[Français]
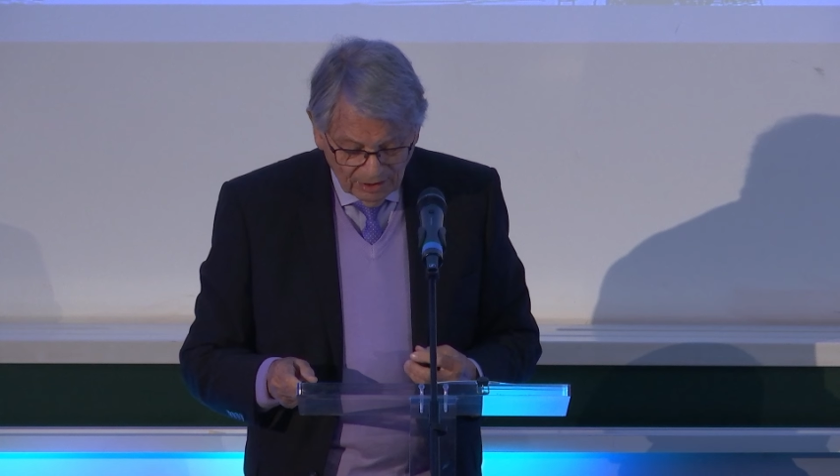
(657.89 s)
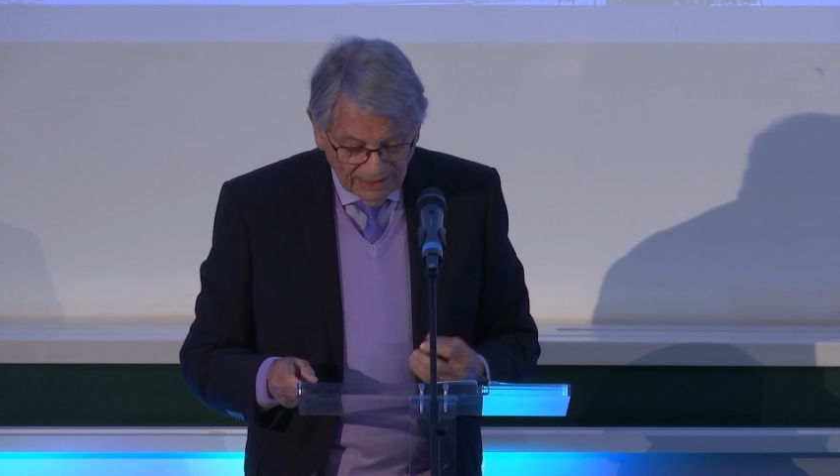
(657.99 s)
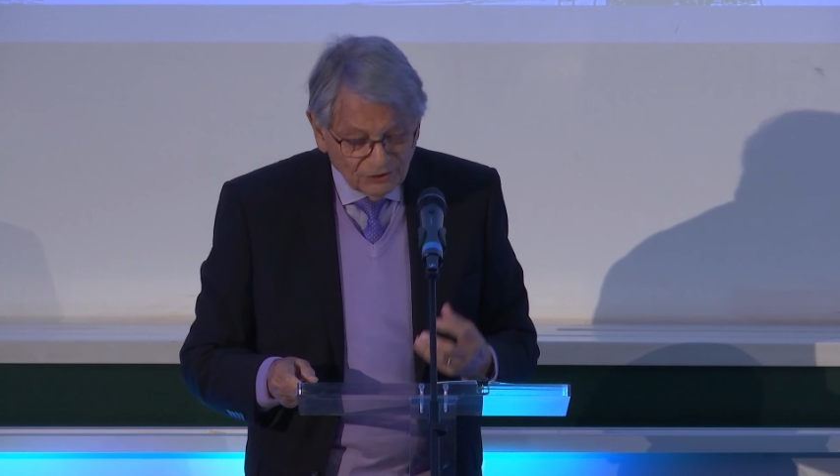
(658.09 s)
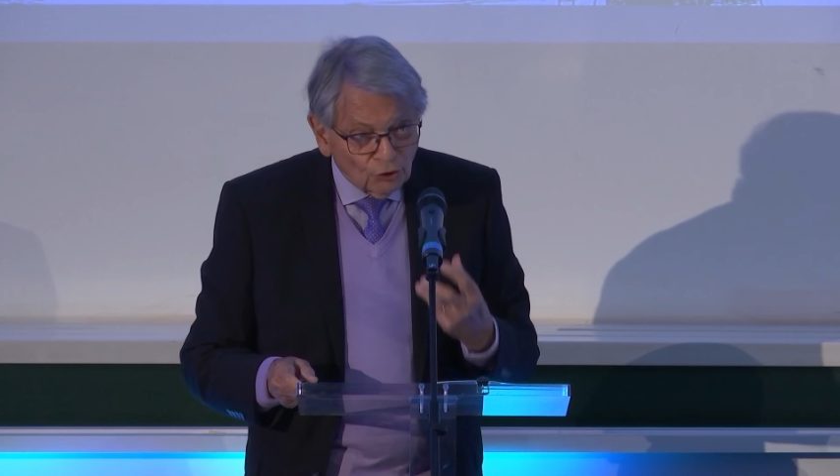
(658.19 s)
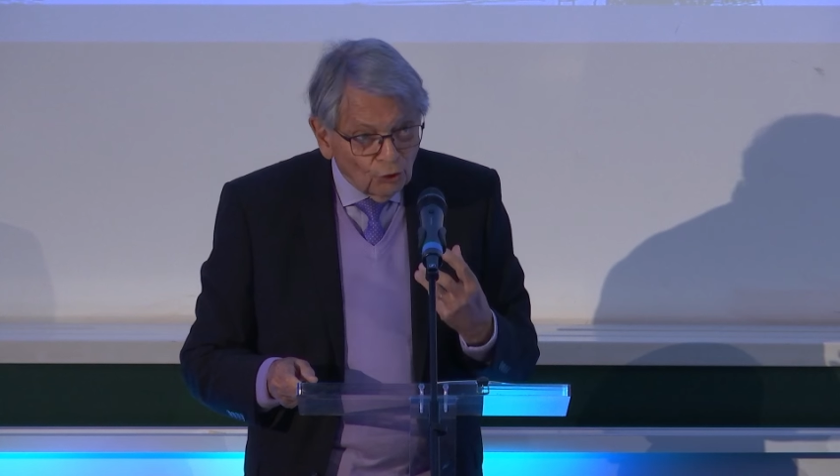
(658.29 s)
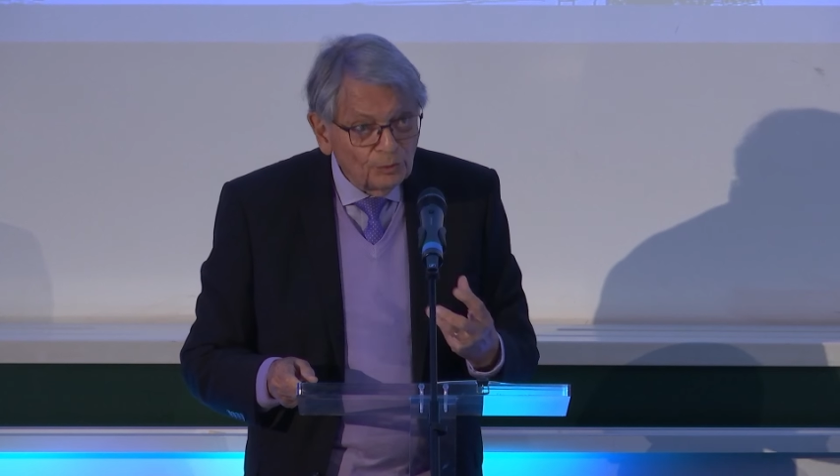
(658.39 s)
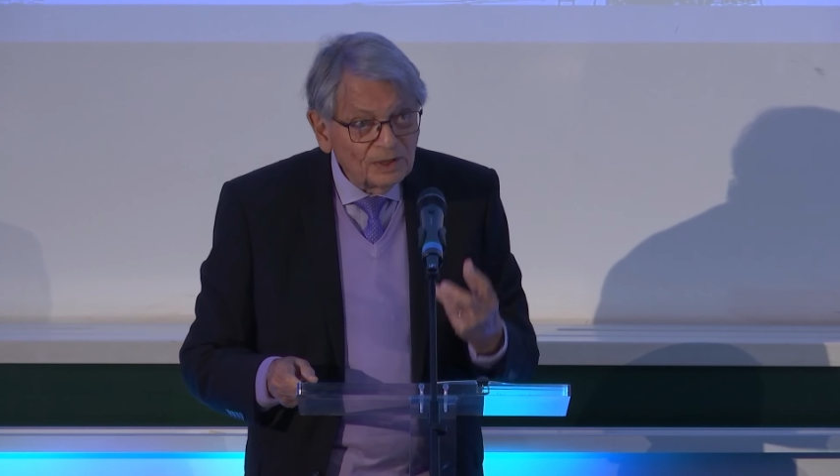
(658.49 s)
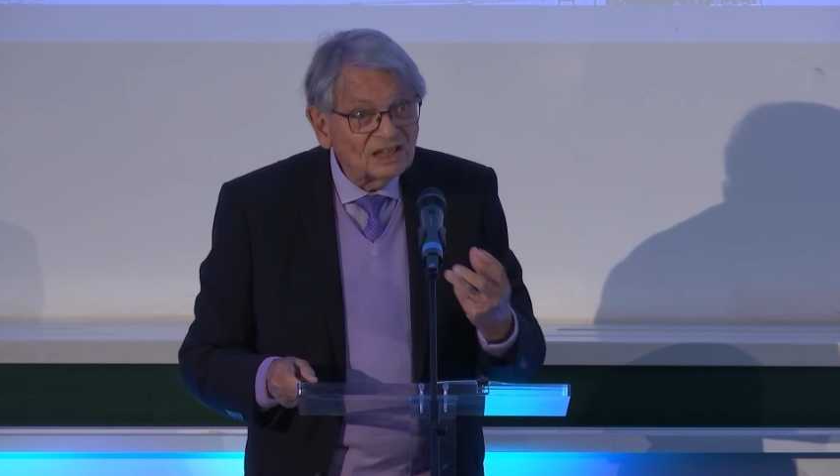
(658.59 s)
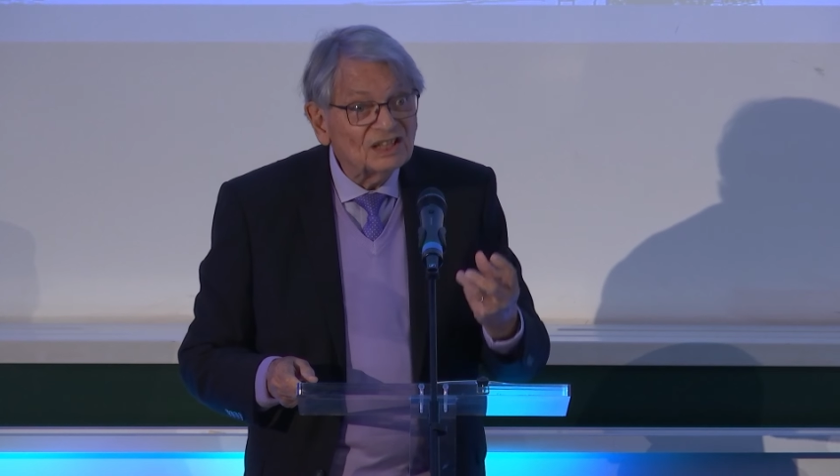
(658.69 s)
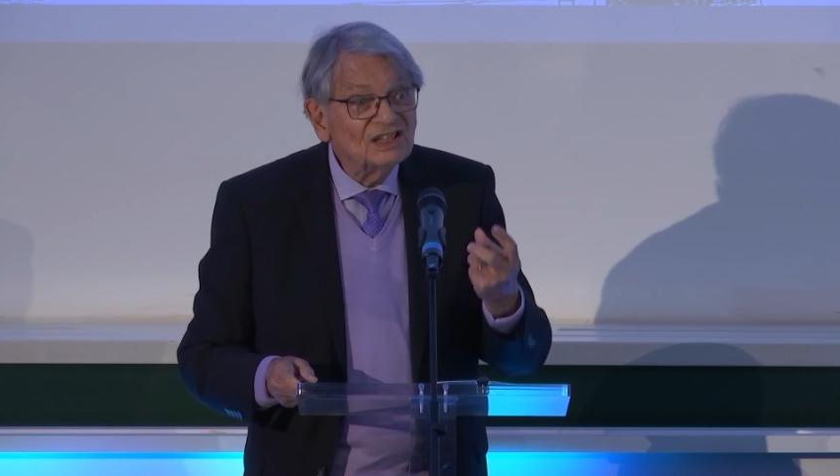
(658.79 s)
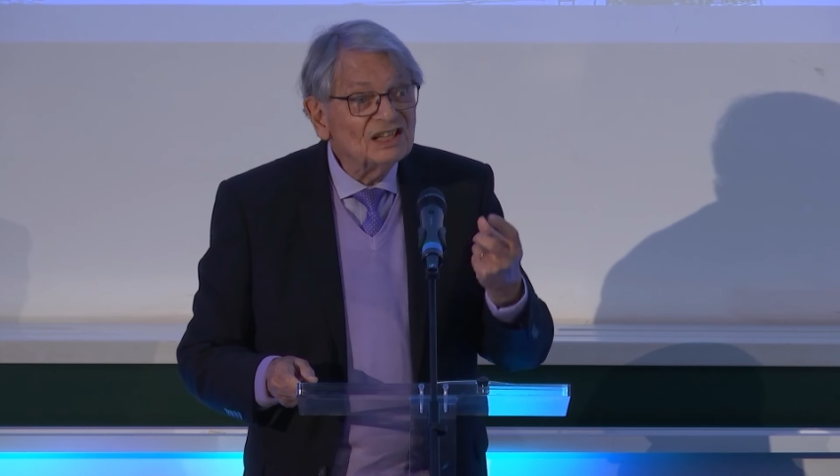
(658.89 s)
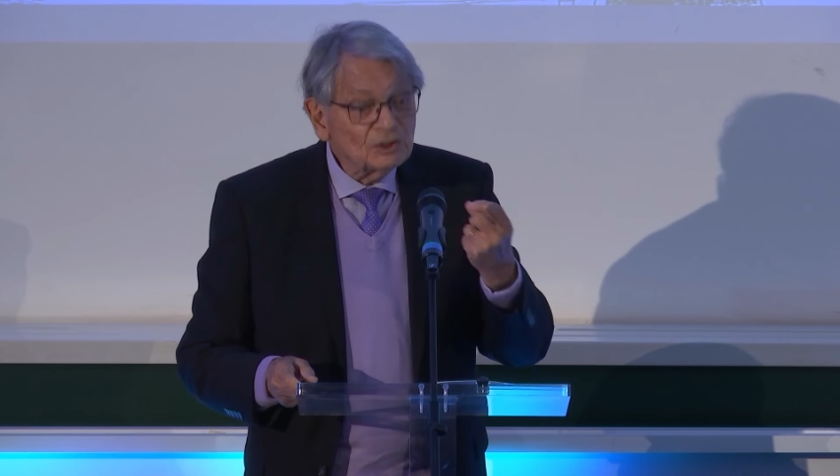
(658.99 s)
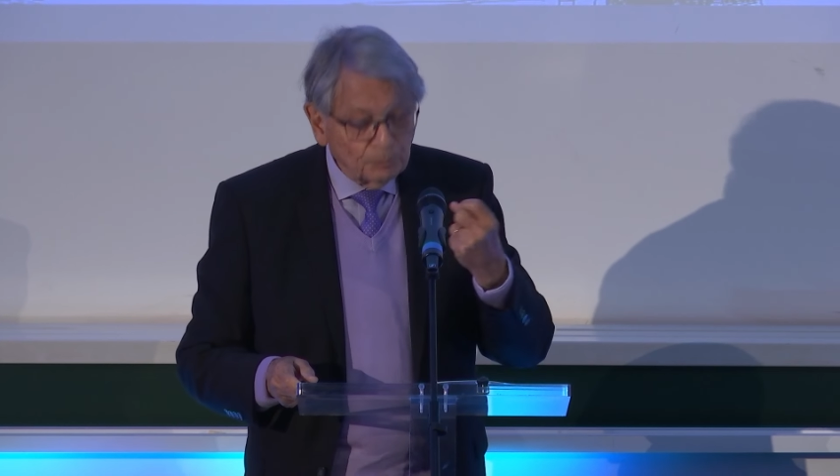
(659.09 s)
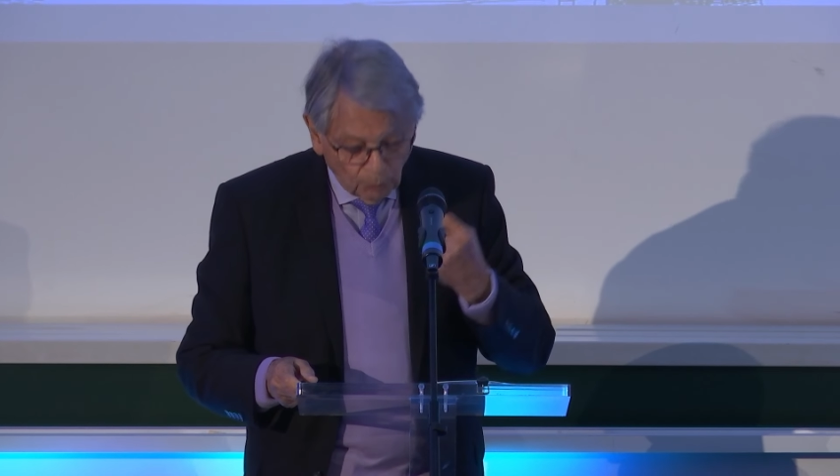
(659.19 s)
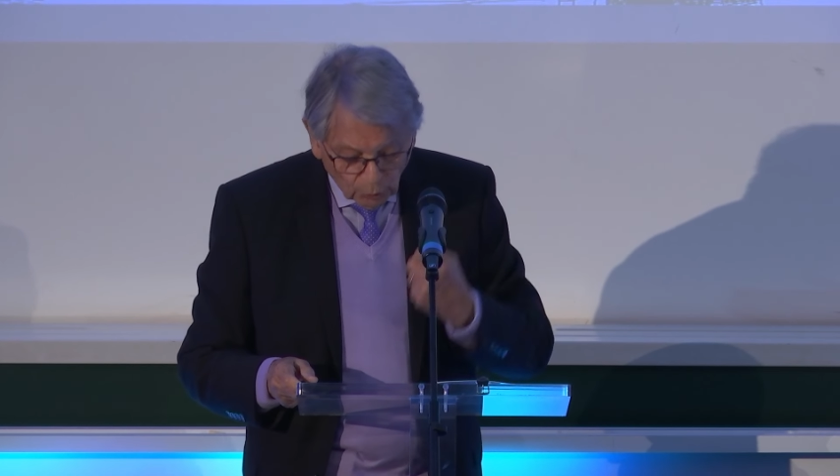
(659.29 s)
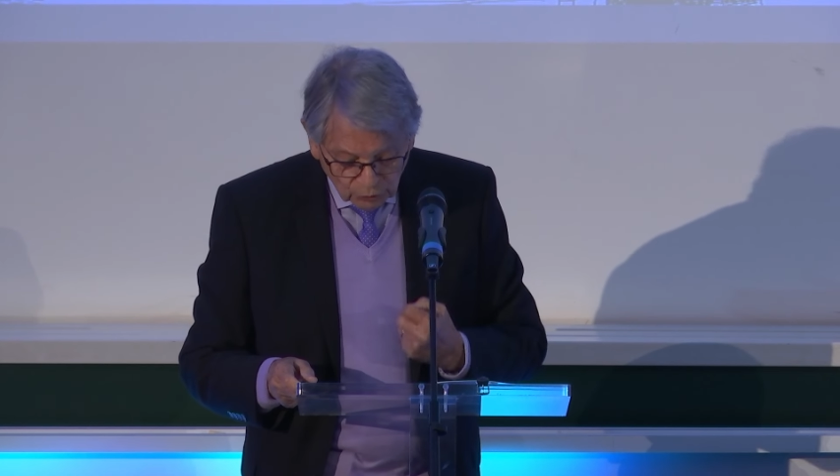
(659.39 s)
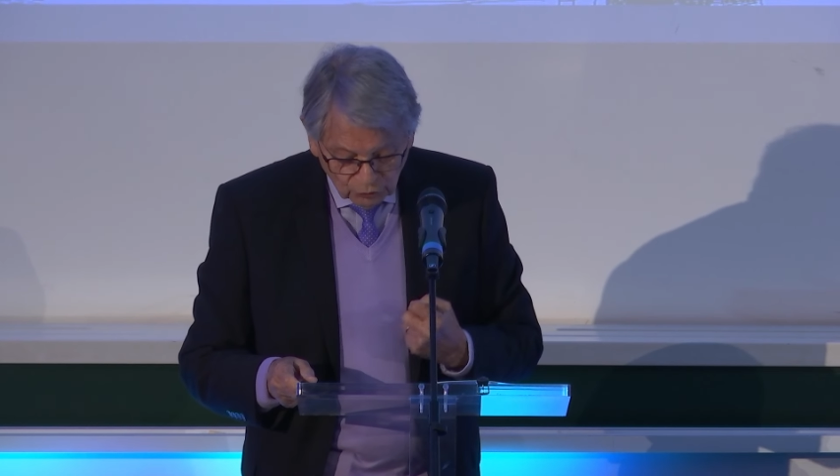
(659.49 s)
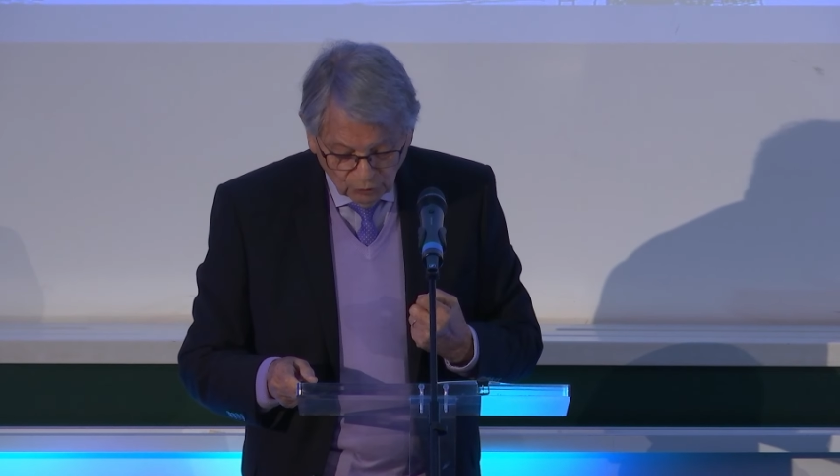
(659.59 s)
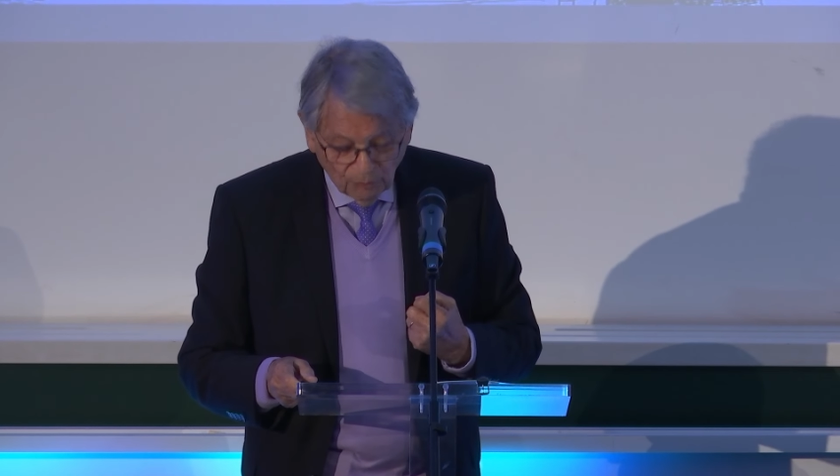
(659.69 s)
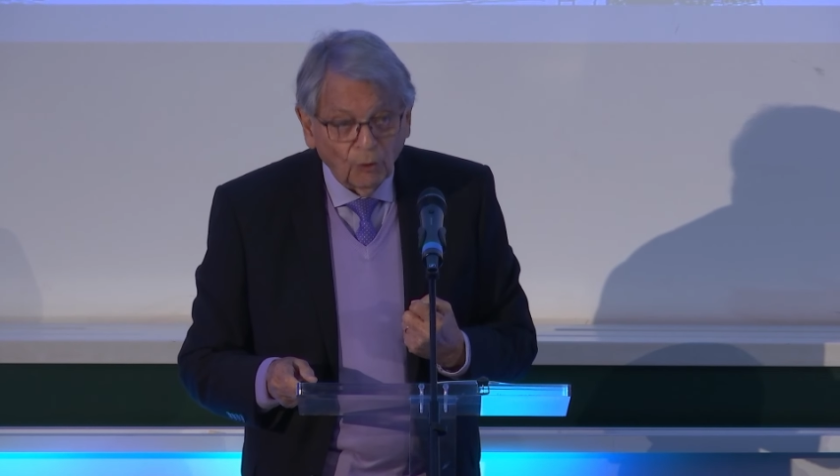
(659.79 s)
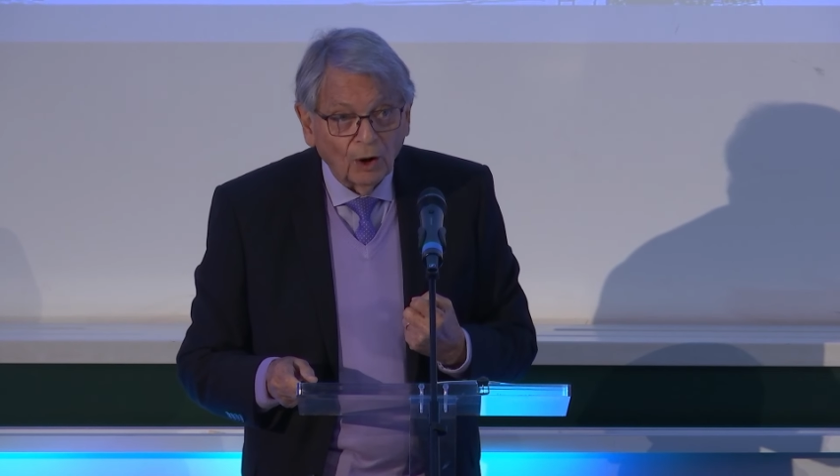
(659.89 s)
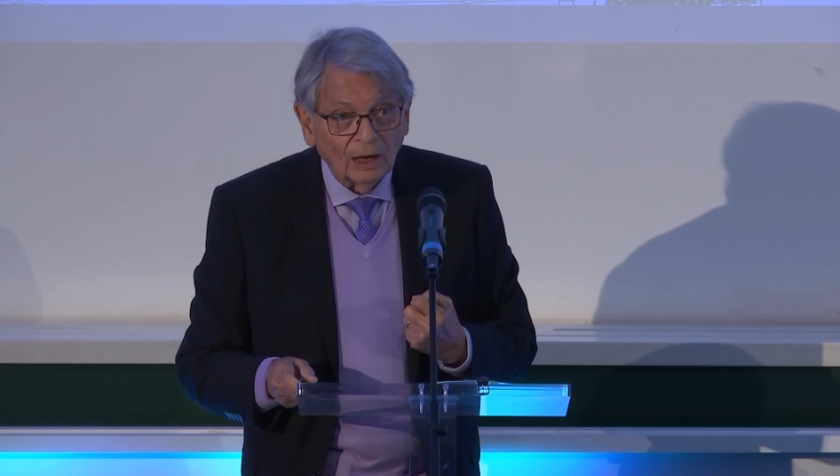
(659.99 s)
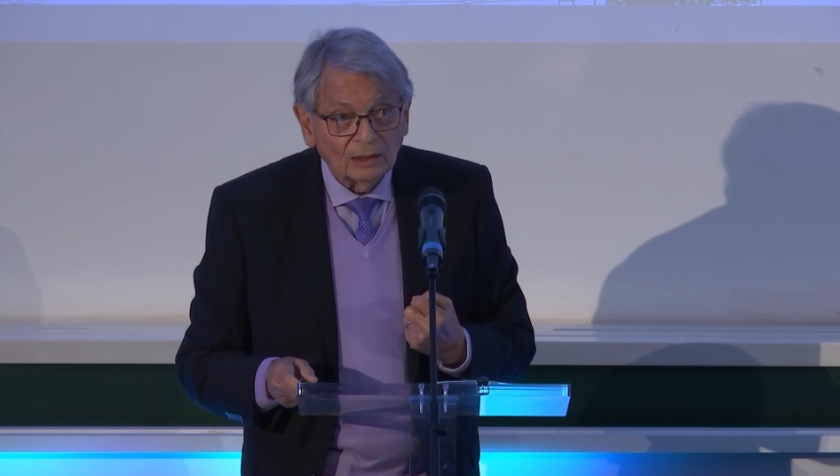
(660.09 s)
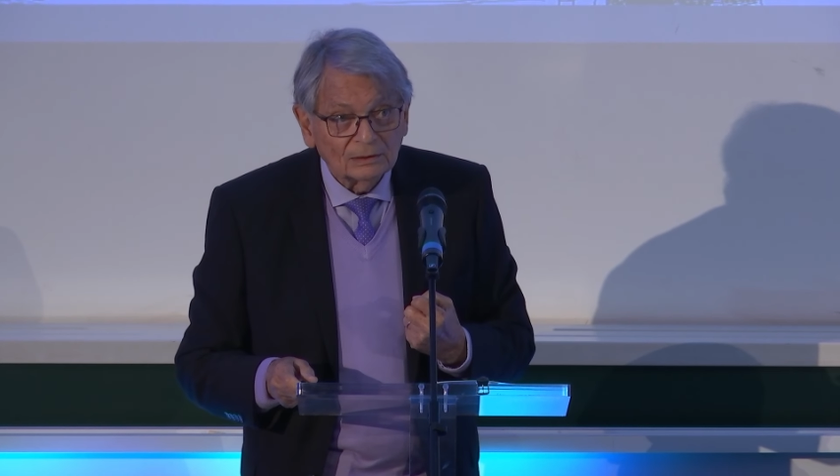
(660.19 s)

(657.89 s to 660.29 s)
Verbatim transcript: est celui qui dispose de moi